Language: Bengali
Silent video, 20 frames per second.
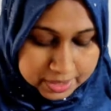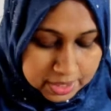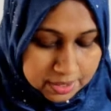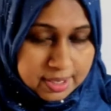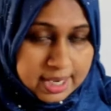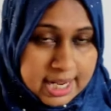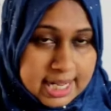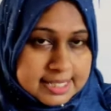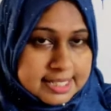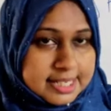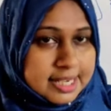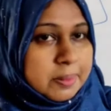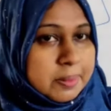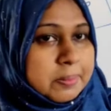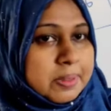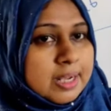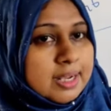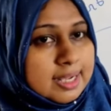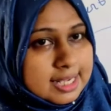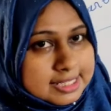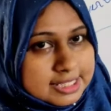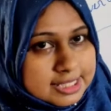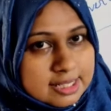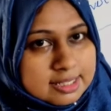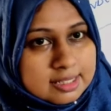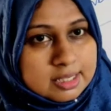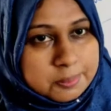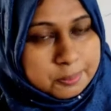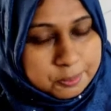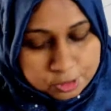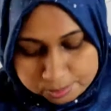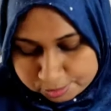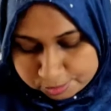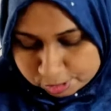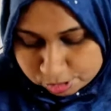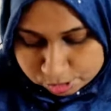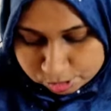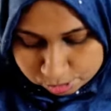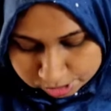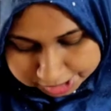আজকে আমরা এই চারটা পরিবর্তন করা
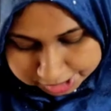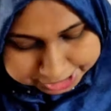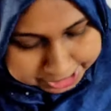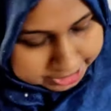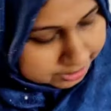শিখব